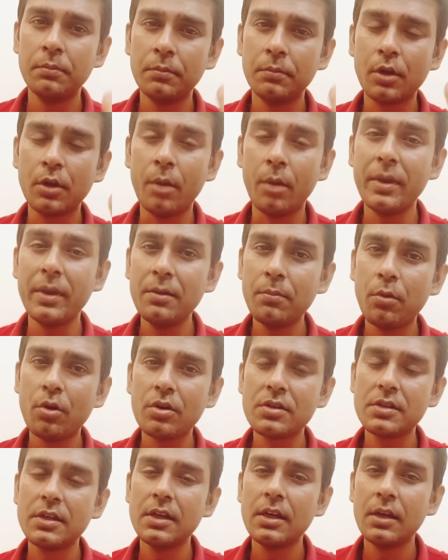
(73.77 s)
কমেন্ট
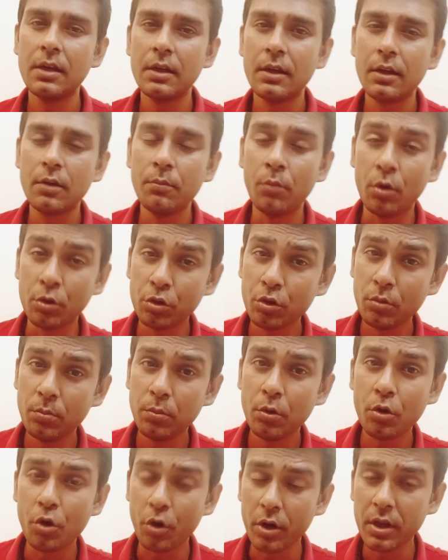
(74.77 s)
বক্সে মন্তব্য
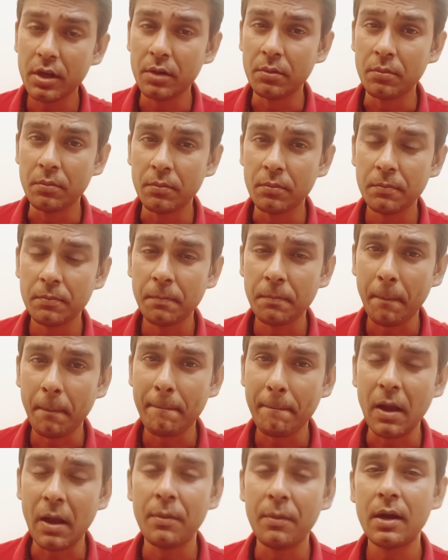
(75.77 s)
করেন
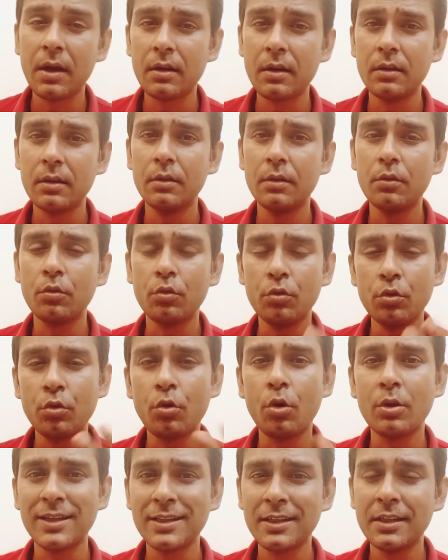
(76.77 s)
আমার কোনো
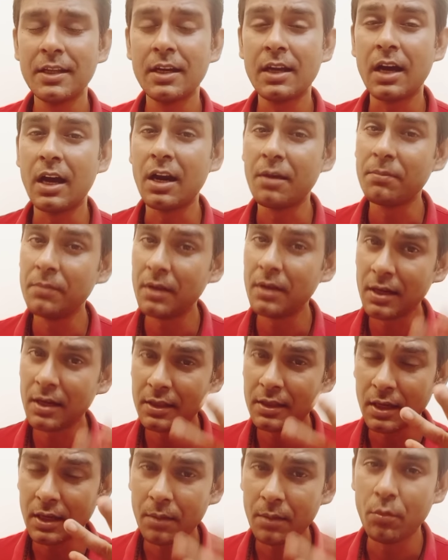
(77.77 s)
কথা তাদের খারাপ লাগলে
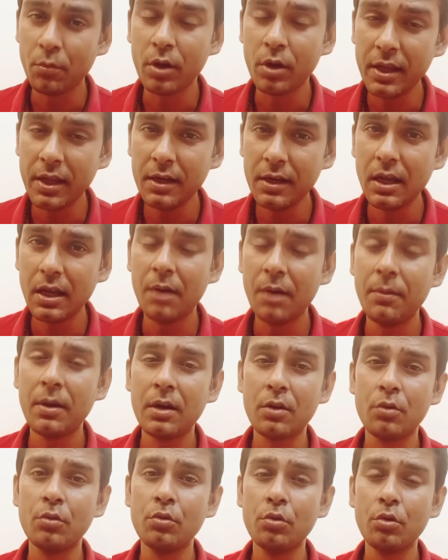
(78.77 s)
তারা বলেন আমার
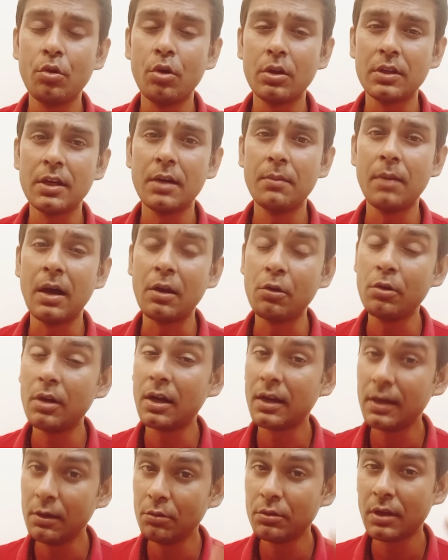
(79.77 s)
কোনো কথা ভালো
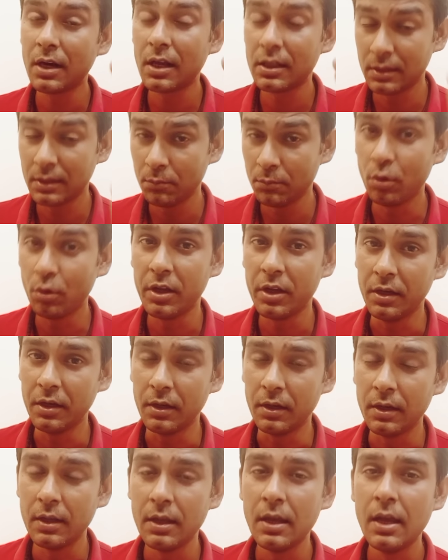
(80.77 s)
লাগলেও তারা বলেন
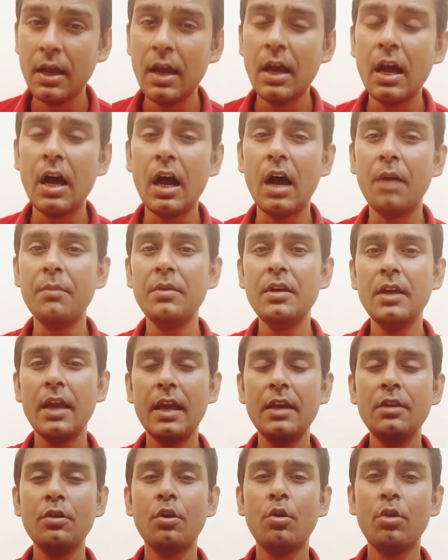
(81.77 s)
আমি
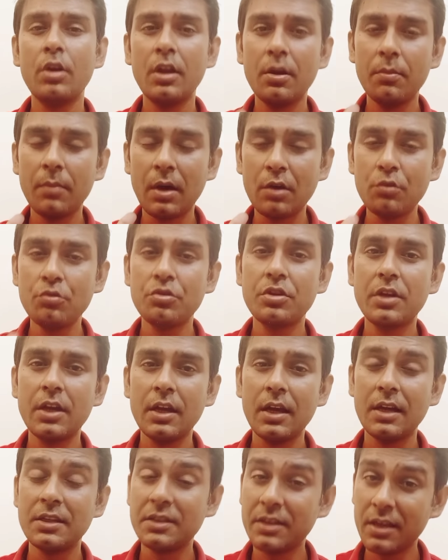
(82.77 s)
এই ধরনের মানুষকে
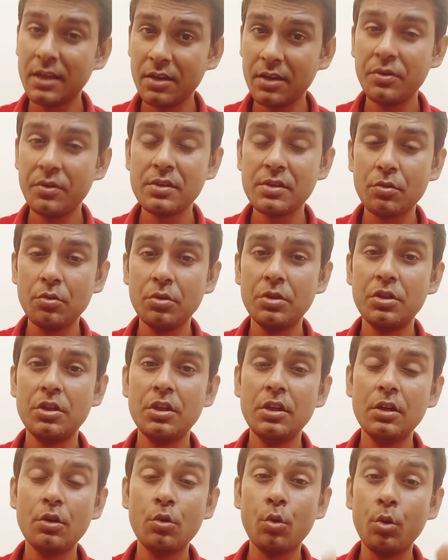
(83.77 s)
আজকে অ্যাড্রেস
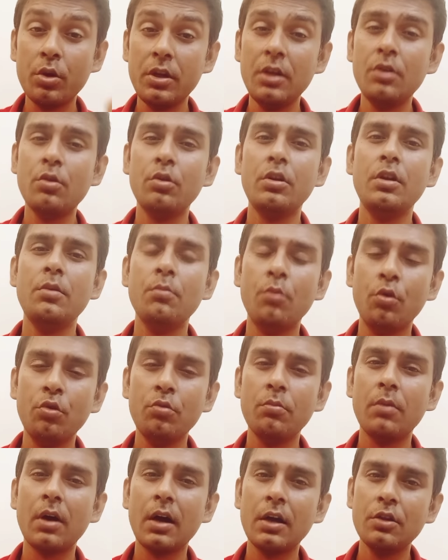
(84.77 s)
করছি কোটি কোটি
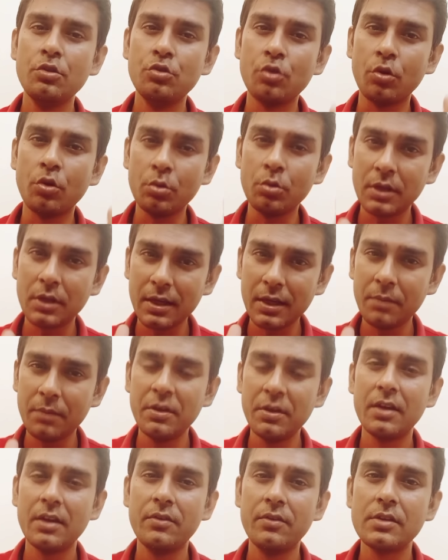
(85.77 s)
মোহনবাগান জনতাকে
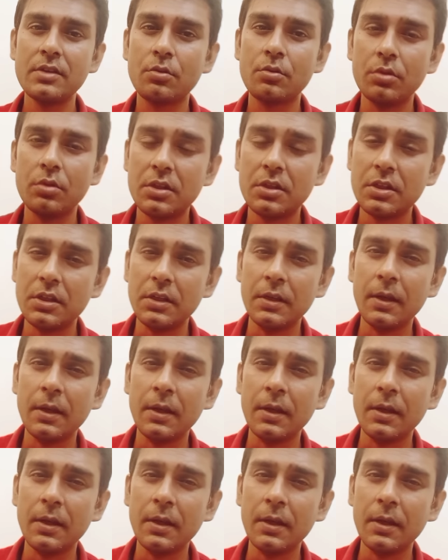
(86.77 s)
আমি অ্যাড্রেস করছি